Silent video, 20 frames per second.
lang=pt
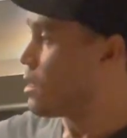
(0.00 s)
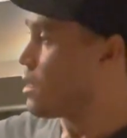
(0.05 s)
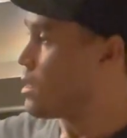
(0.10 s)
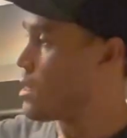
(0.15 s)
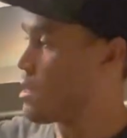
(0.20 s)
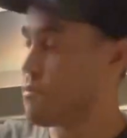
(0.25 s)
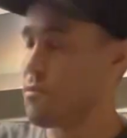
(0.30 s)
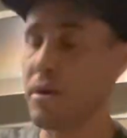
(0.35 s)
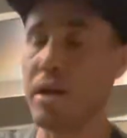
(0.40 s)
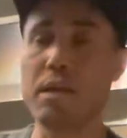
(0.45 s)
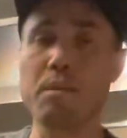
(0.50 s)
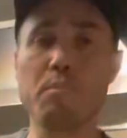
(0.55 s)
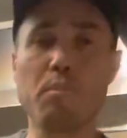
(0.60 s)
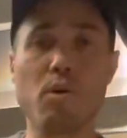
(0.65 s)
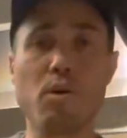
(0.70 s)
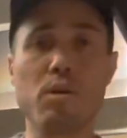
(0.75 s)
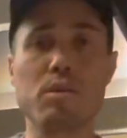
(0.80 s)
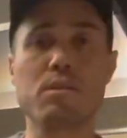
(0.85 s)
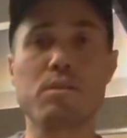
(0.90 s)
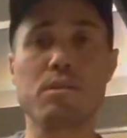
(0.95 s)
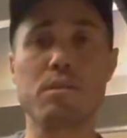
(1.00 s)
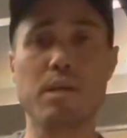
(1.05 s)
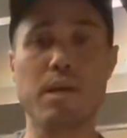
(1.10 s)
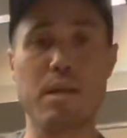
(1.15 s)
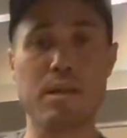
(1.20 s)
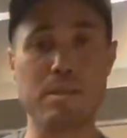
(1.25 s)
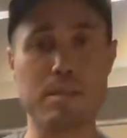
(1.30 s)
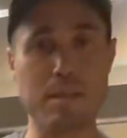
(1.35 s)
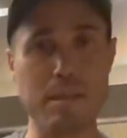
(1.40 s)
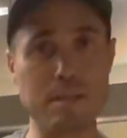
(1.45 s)
e a firebox,
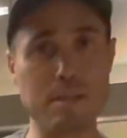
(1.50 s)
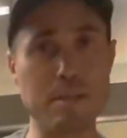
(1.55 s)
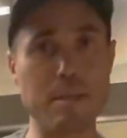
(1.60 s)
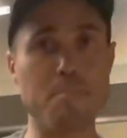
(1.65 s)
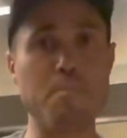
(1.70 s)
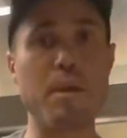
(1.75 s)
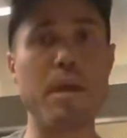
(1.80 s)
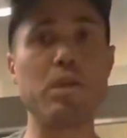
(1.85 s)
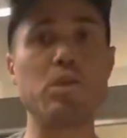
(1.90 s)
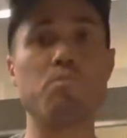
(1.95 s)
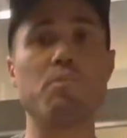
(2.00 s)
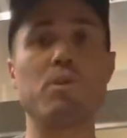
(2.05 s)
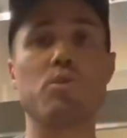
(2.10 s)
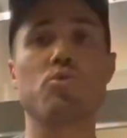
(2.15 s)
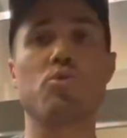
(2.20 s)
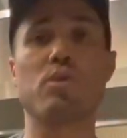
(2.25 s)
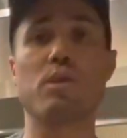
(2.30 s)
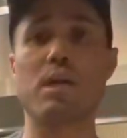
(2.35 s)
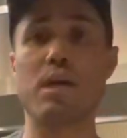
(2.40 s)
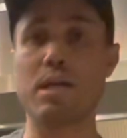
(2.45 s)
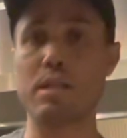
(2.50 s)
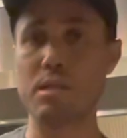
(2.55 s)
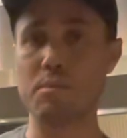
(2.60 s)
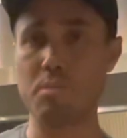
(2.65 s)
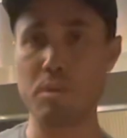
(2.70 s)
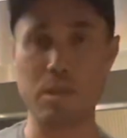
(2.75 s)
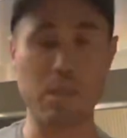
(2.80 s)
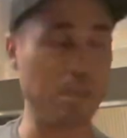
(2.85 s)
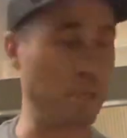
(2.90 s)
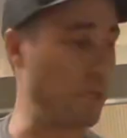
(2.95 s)
elas têm que ser bem dimensionadas
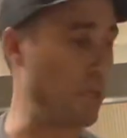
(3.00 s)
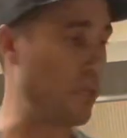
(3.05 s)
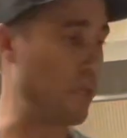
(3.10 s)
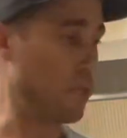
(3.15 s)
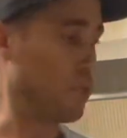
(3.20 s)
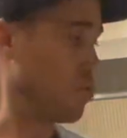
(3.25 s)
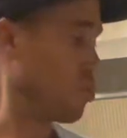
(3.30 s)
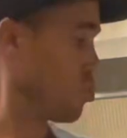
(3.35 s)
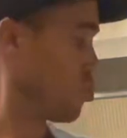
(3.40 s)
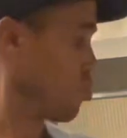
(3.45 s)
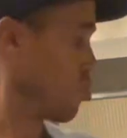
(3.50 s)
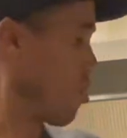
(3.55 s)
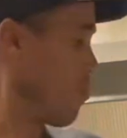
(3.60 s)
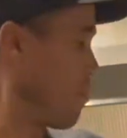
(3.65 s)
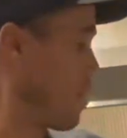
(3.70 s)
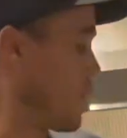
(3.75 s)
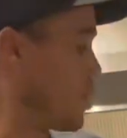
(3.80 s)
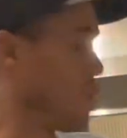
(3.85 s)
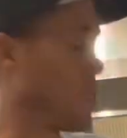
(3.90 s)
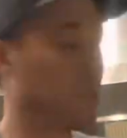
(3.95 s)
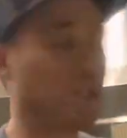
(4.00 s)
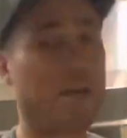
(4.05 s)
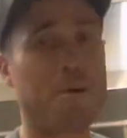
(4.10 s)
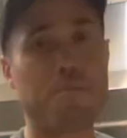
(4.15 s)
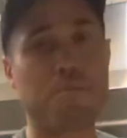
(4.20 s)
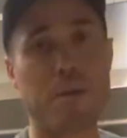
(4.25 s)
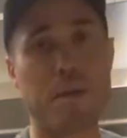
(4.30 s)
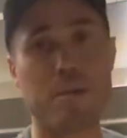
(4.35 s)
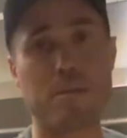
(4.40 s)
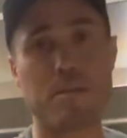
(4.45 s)
para que somente
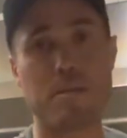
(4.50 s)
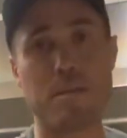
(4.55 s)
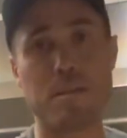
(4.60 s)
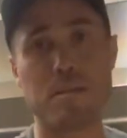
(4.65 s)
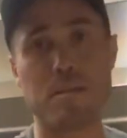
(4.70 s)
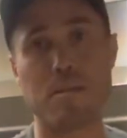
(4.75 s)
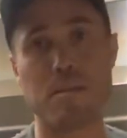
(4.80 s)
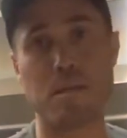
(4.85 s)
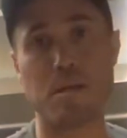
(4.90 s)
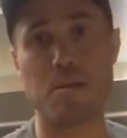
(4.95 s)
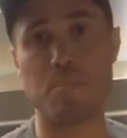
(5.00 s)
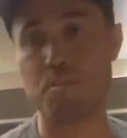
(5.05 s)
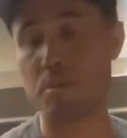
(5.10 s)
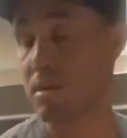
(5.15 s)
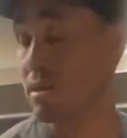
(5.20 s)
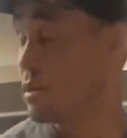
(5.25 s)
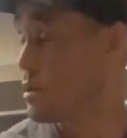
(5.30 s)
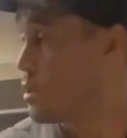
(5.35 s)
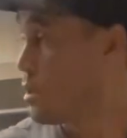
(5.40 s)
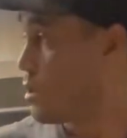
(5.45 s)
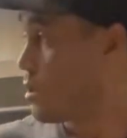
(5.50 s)
através desse dumper,